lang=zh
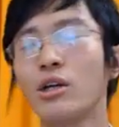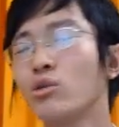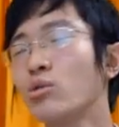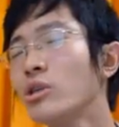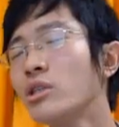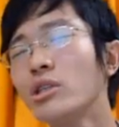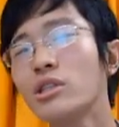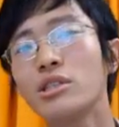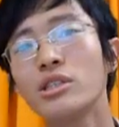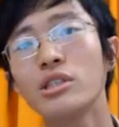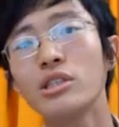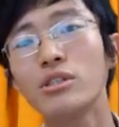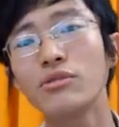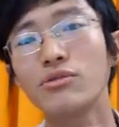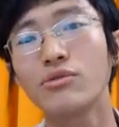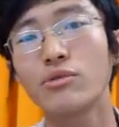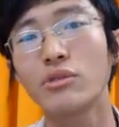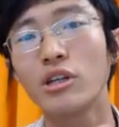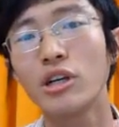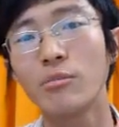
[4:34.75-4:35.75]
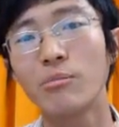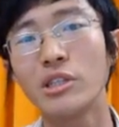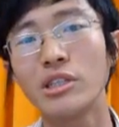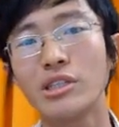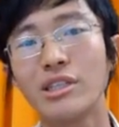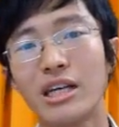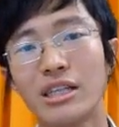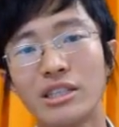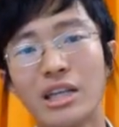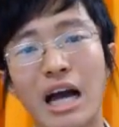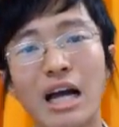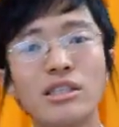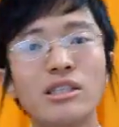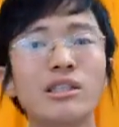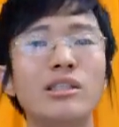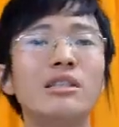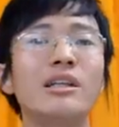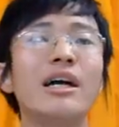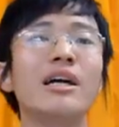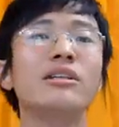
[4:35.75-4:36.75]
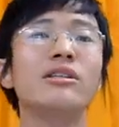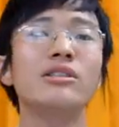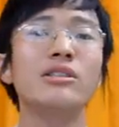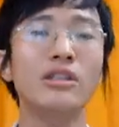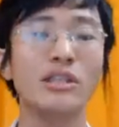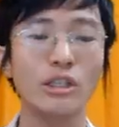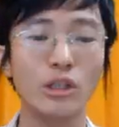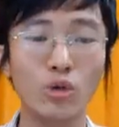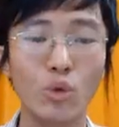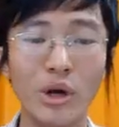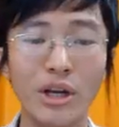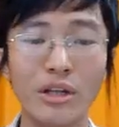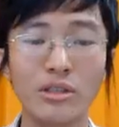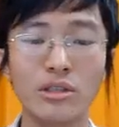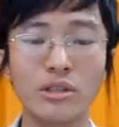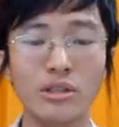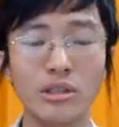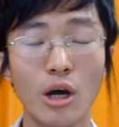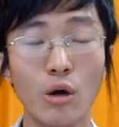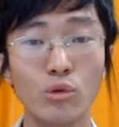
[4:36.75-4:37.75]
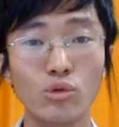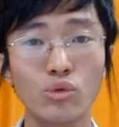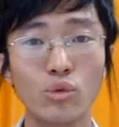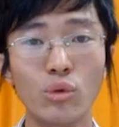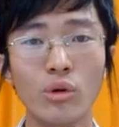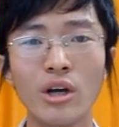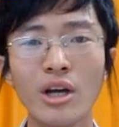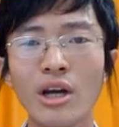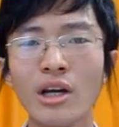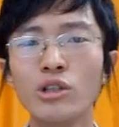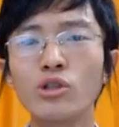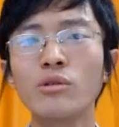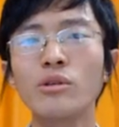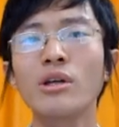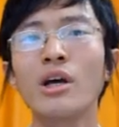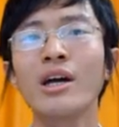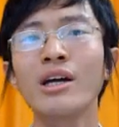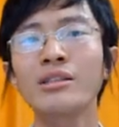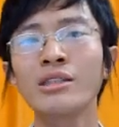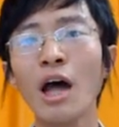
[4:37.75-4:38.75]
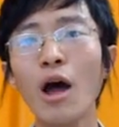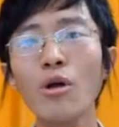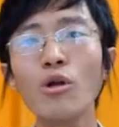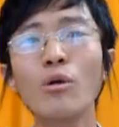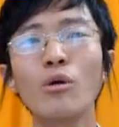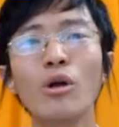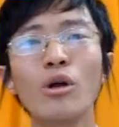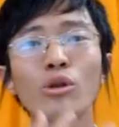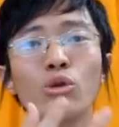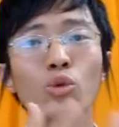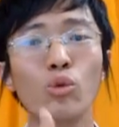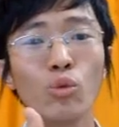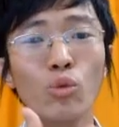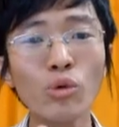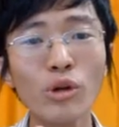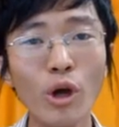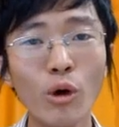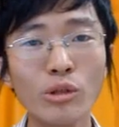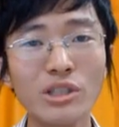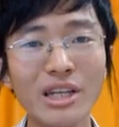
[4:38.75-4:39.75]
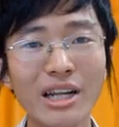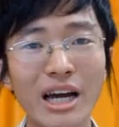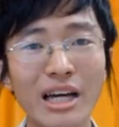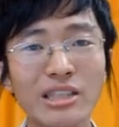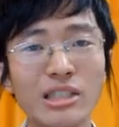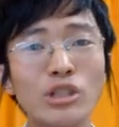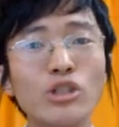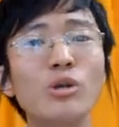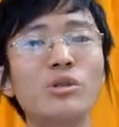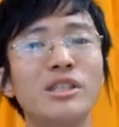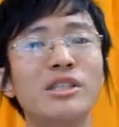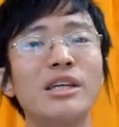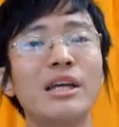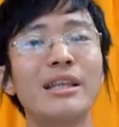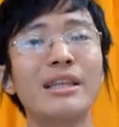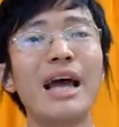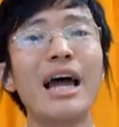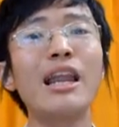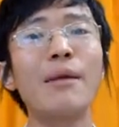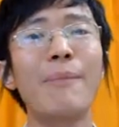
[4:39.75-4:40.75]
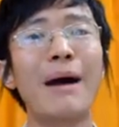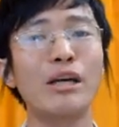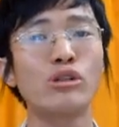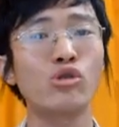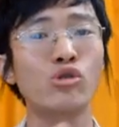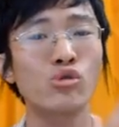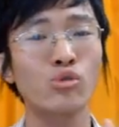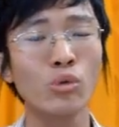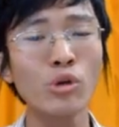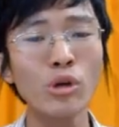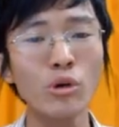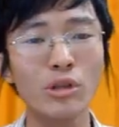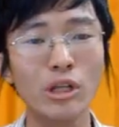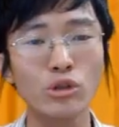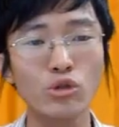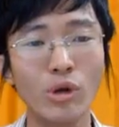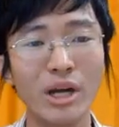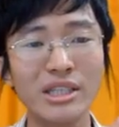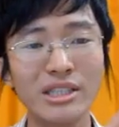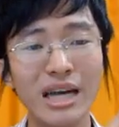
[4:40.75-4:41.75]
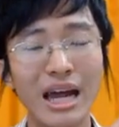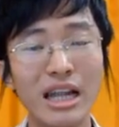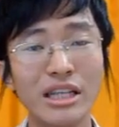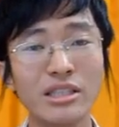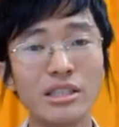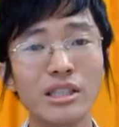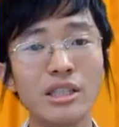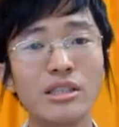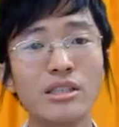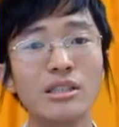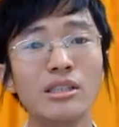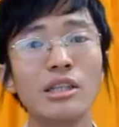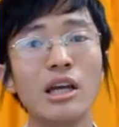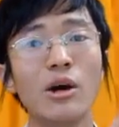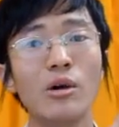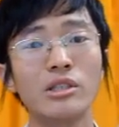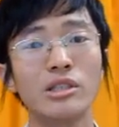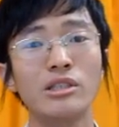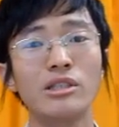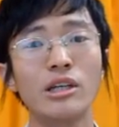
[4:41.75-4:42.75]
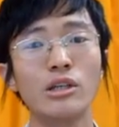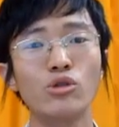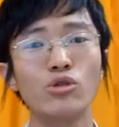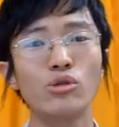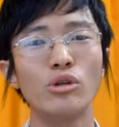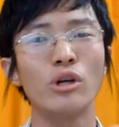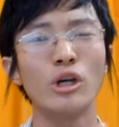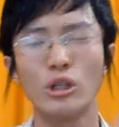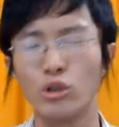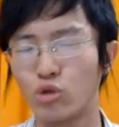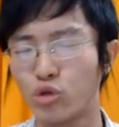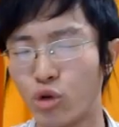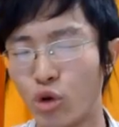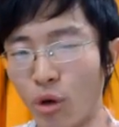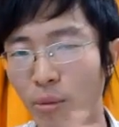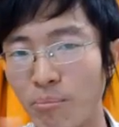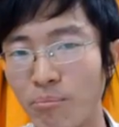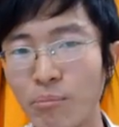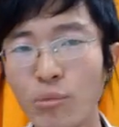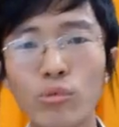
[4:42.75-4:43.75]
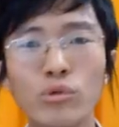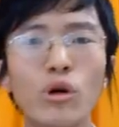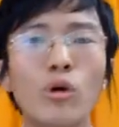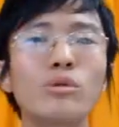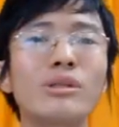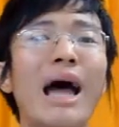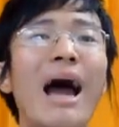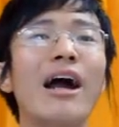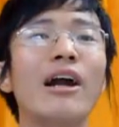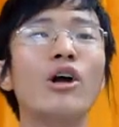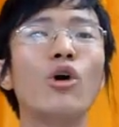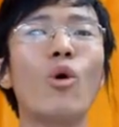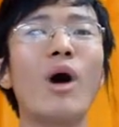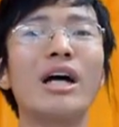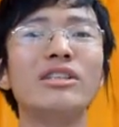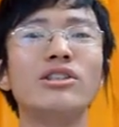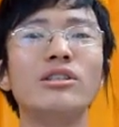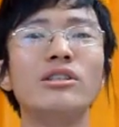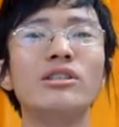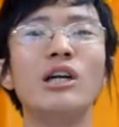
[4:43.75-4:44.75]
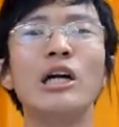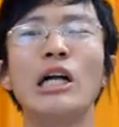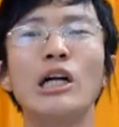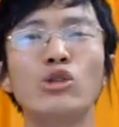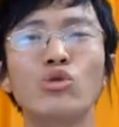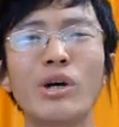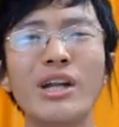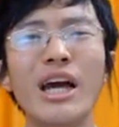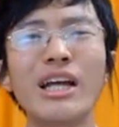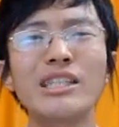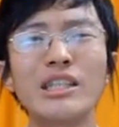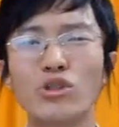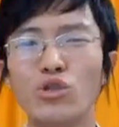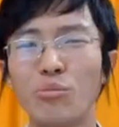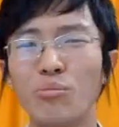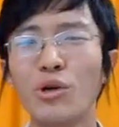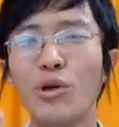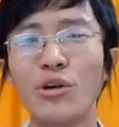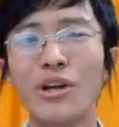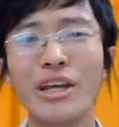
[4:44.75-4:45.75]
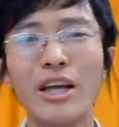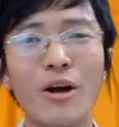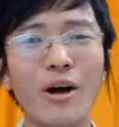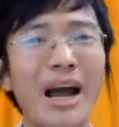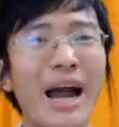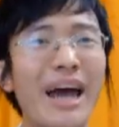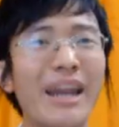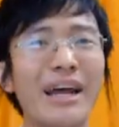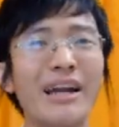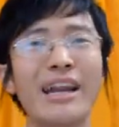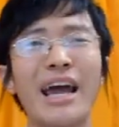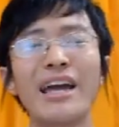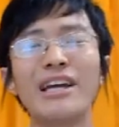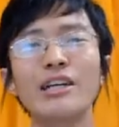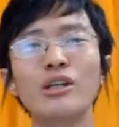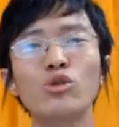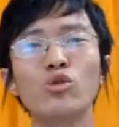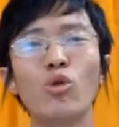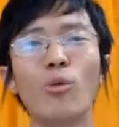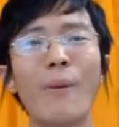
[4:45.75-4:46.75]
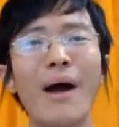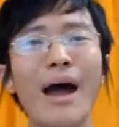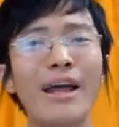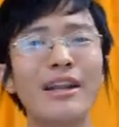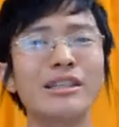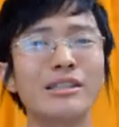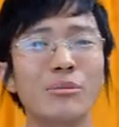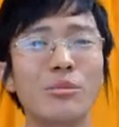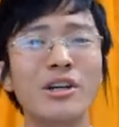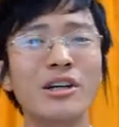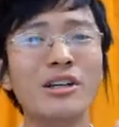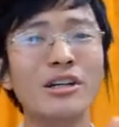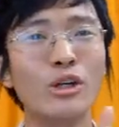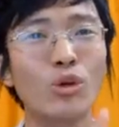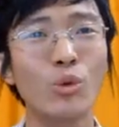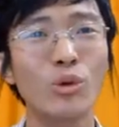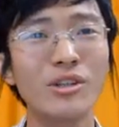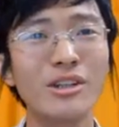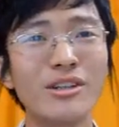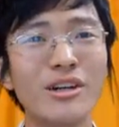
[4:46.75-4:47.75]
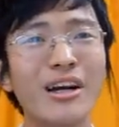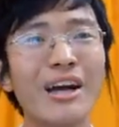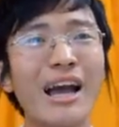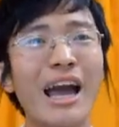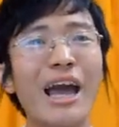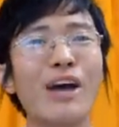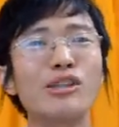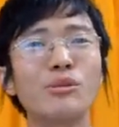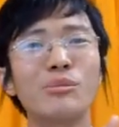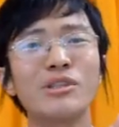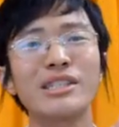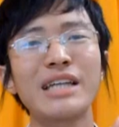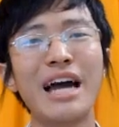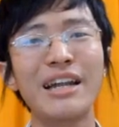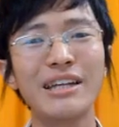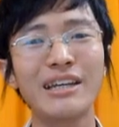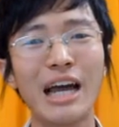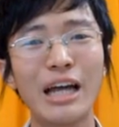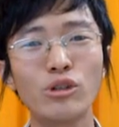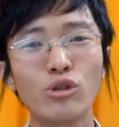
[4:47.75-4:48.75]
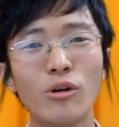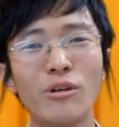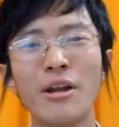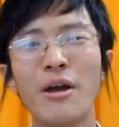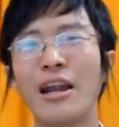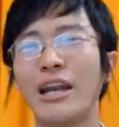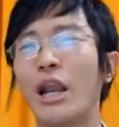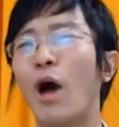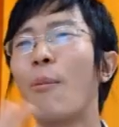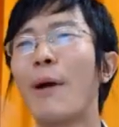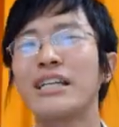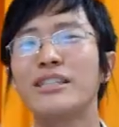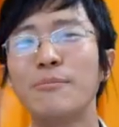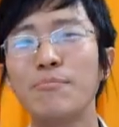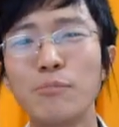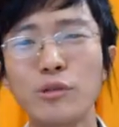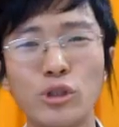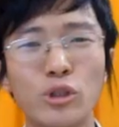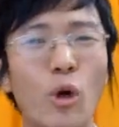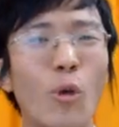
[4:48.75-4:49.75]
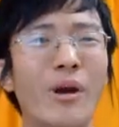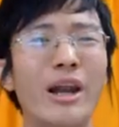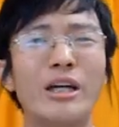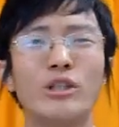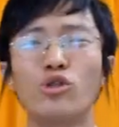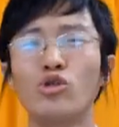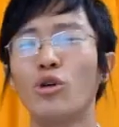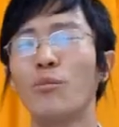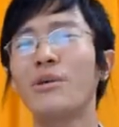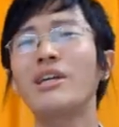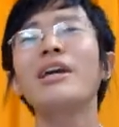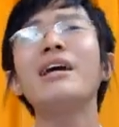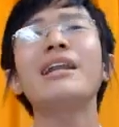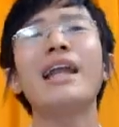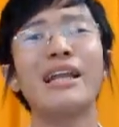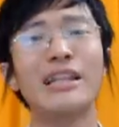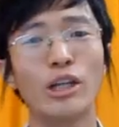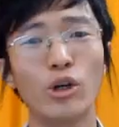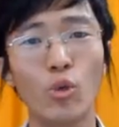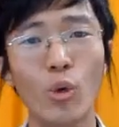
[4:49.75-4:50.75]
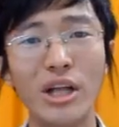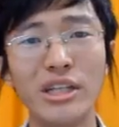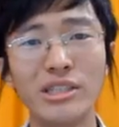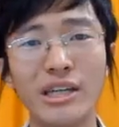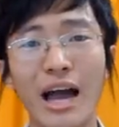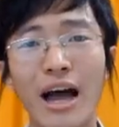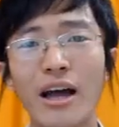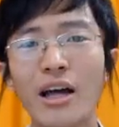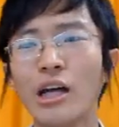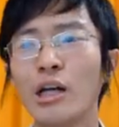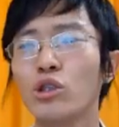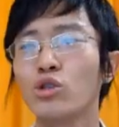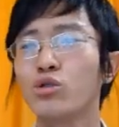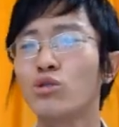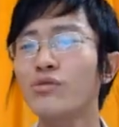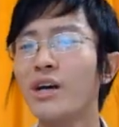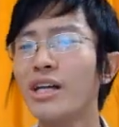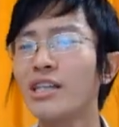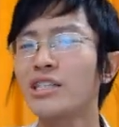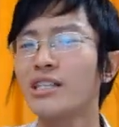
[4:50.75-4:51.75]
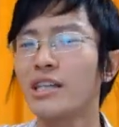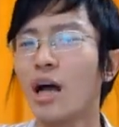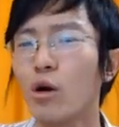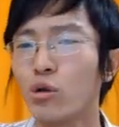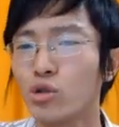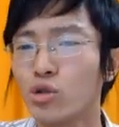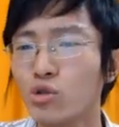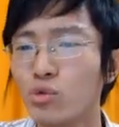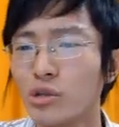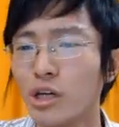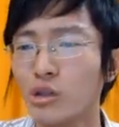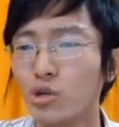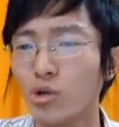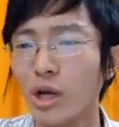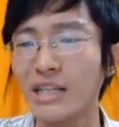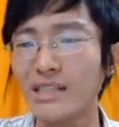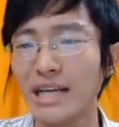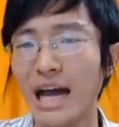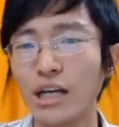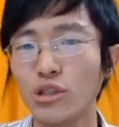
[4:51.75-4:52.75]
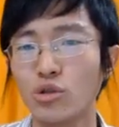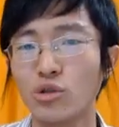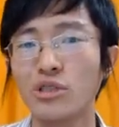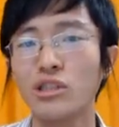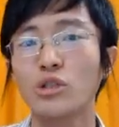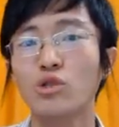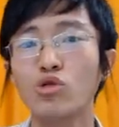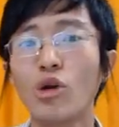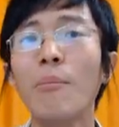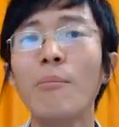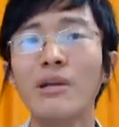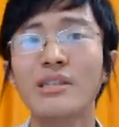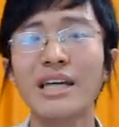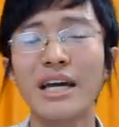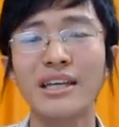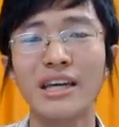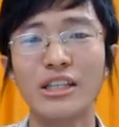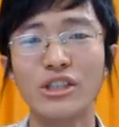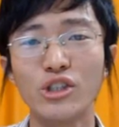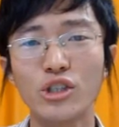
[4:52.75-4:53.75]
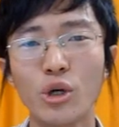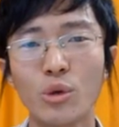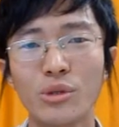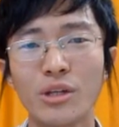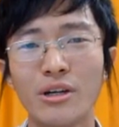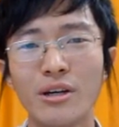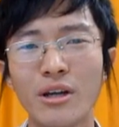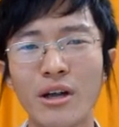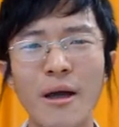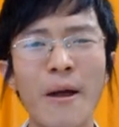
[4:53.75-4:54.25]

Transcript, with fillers: 所以这其实是符合民进党长期以来的这个一贯的这个操作，就是套用“毒牛”这两个字，就简单的把所有的专家的这些资料以及证据全部都大而化之。专家证据没有人要看啊，莱克多巴胺、什么克罗特，还有什么沙丁胺醇，老百姓不懂啊，选民也懒得观察，除非少数的专家学者专门在研究的，